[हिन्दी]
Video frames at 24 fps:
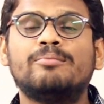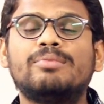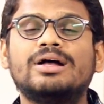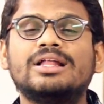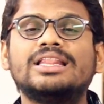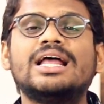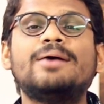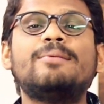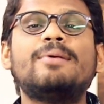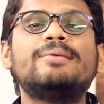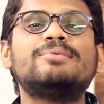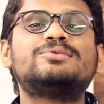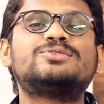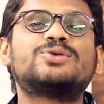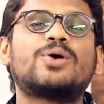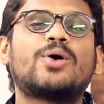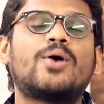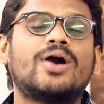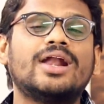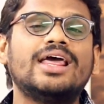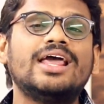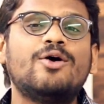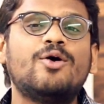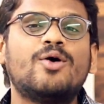मतलब आप
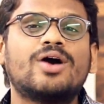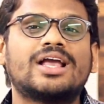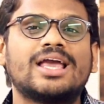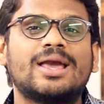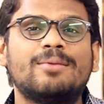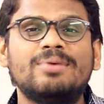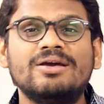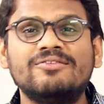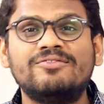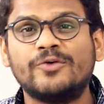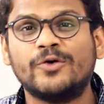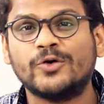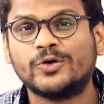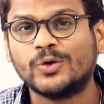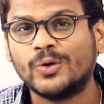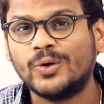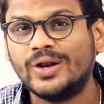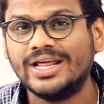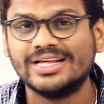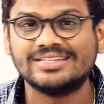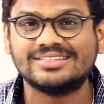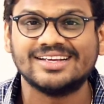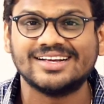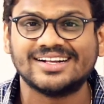चौड़े होके भी फोटो
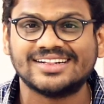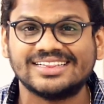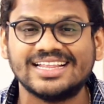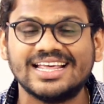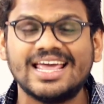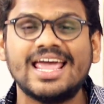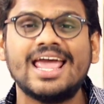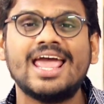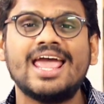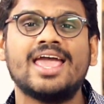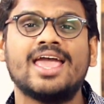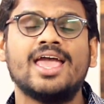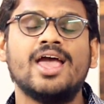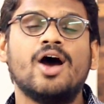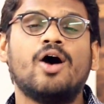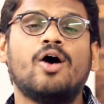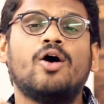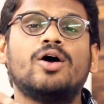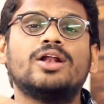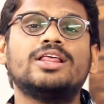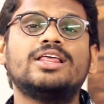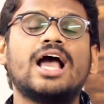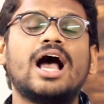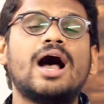ले सकते हैं
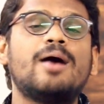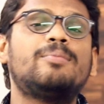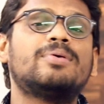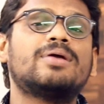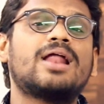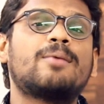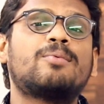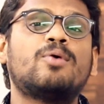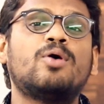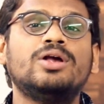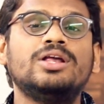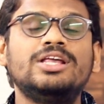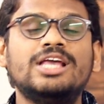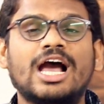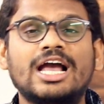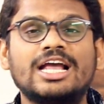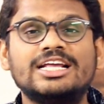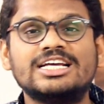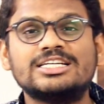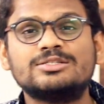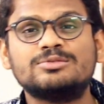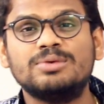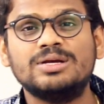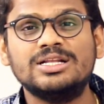और यहाँ पर आपको
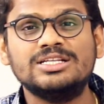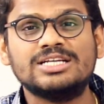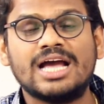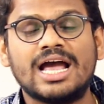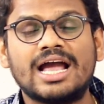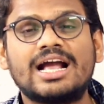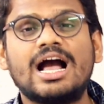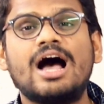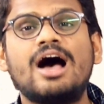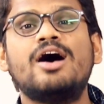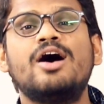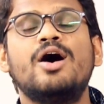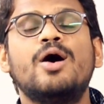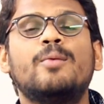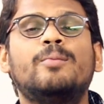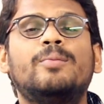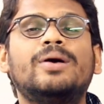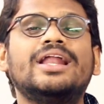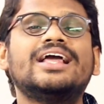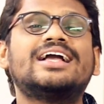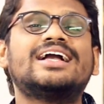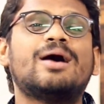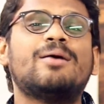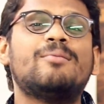ई e मिल जाएगा
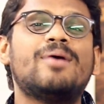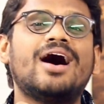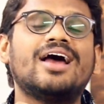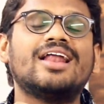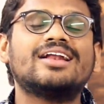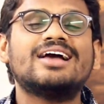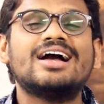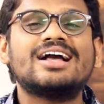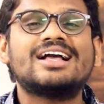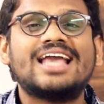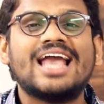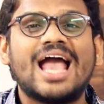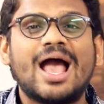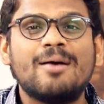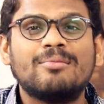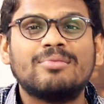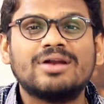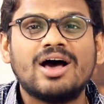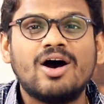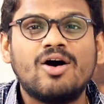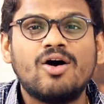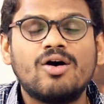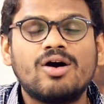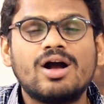बड़े कमाल का
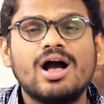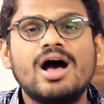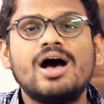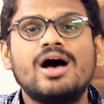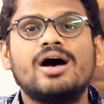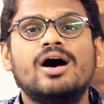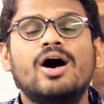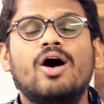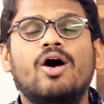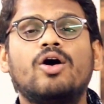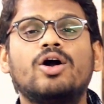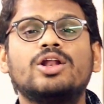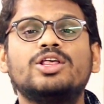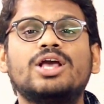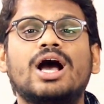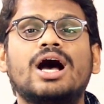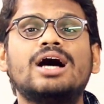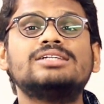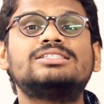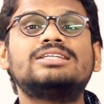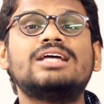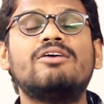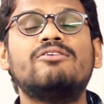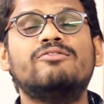कैमरा होगा और
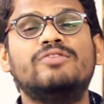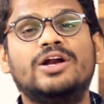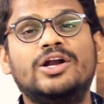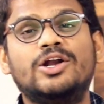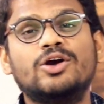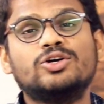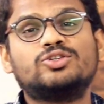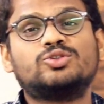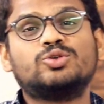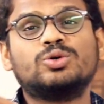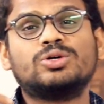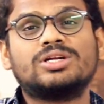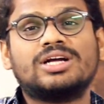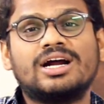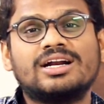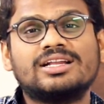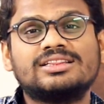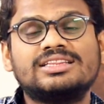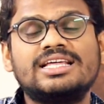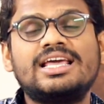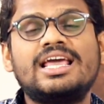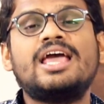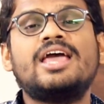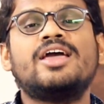यहाँ से आप वीडियो शूट
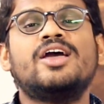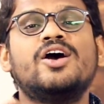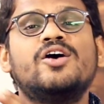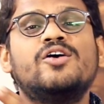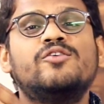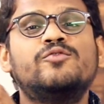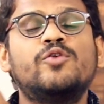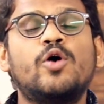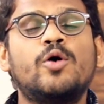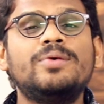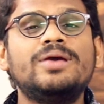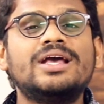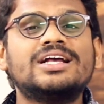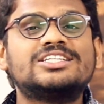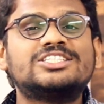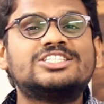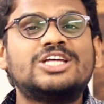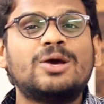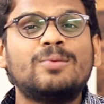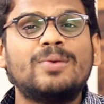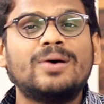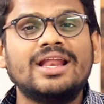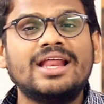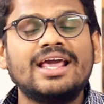करते हैं वो भी
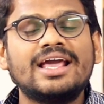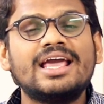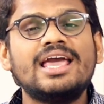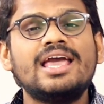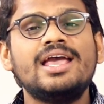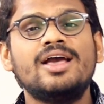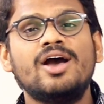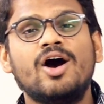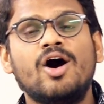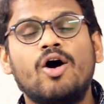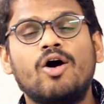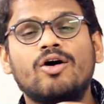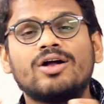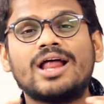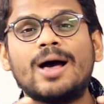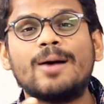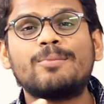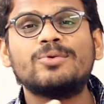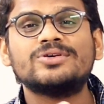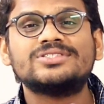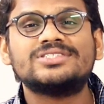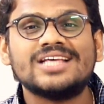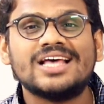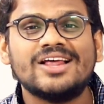अच्छे बनेंगे और
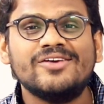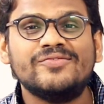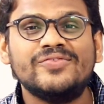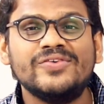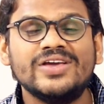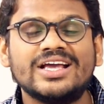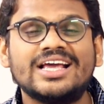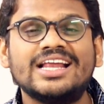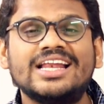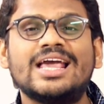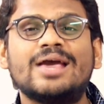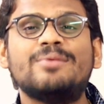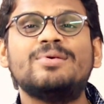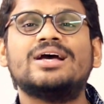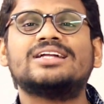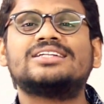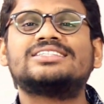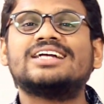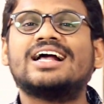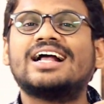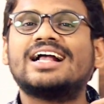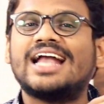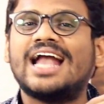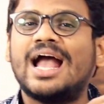आपको सेल्फी के लिए भी
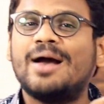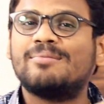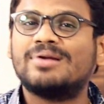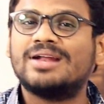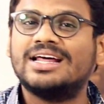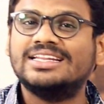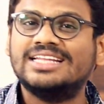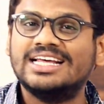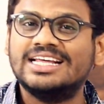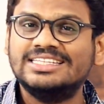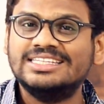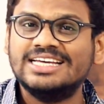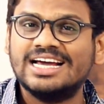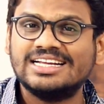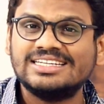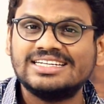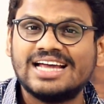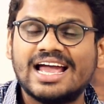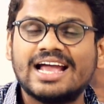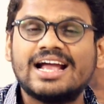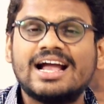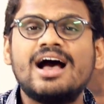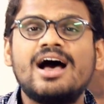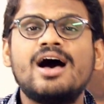अच्छा कैमरा दे दिया
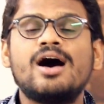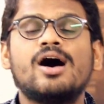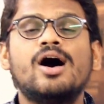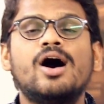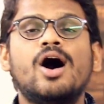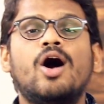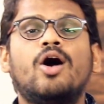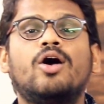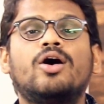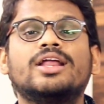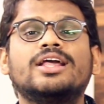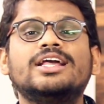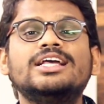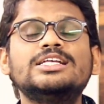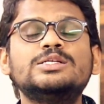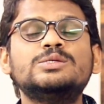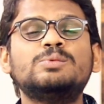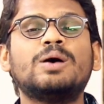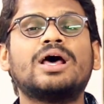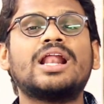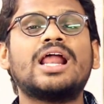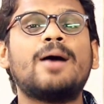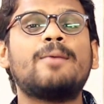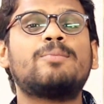जाएगा और इस
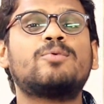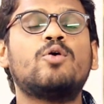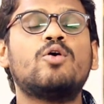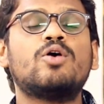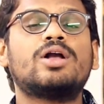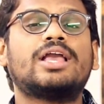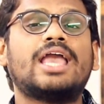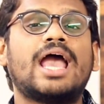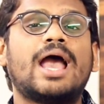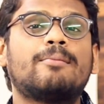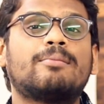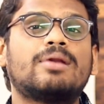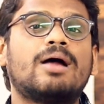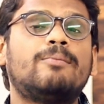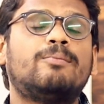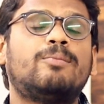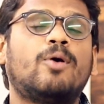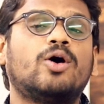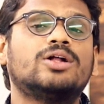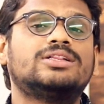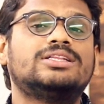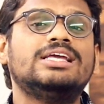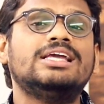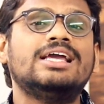बार आपको कैमरा
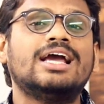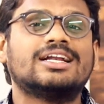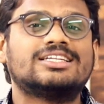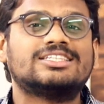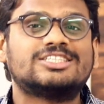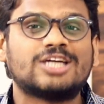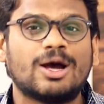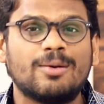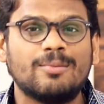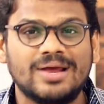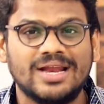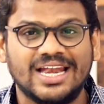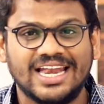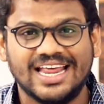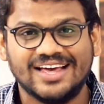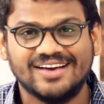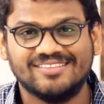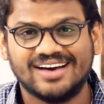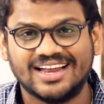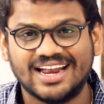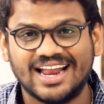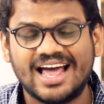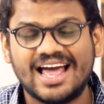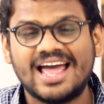बहुत ही अच्छा मिलने
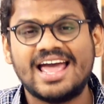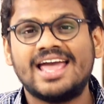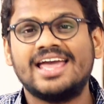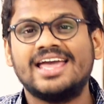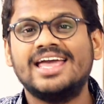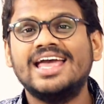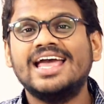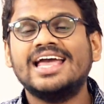वाला है